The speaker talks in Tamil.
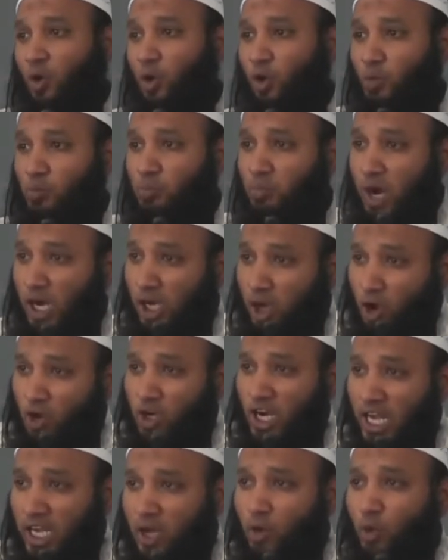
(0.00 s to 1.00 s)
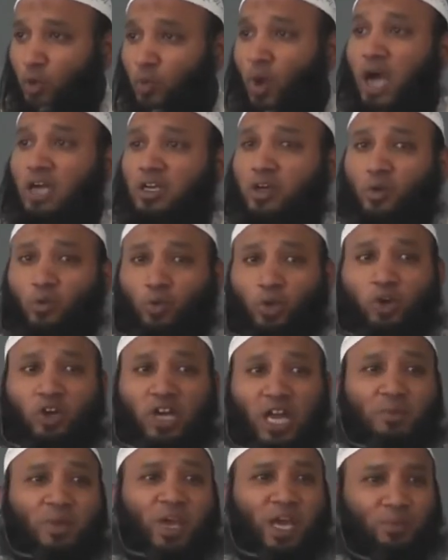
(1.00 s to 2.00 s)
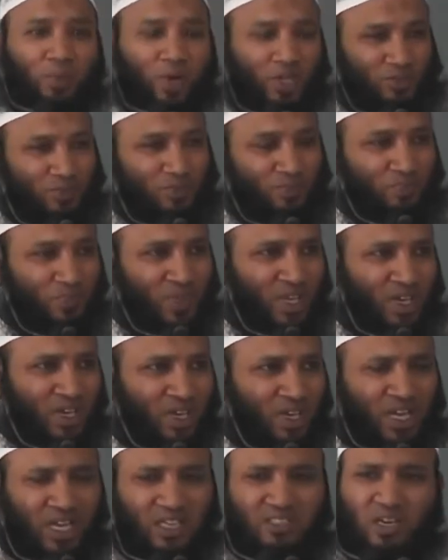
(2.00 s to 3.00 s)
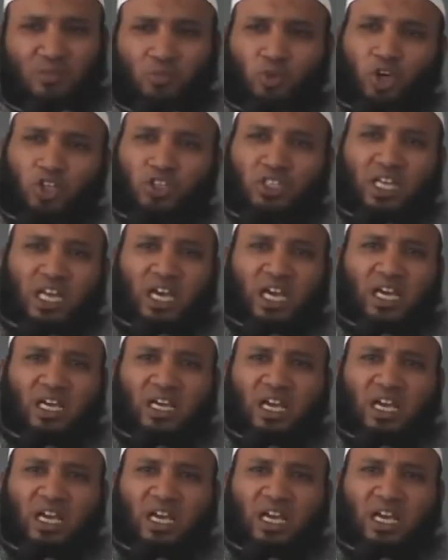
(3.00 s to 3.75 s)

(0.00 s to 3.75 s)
ஒரு மனோநிலையை உருவாக்கக்கூடிய ஒரு நிலைமை ஏற்படுது இன்னைக்கு சமூகத்தில்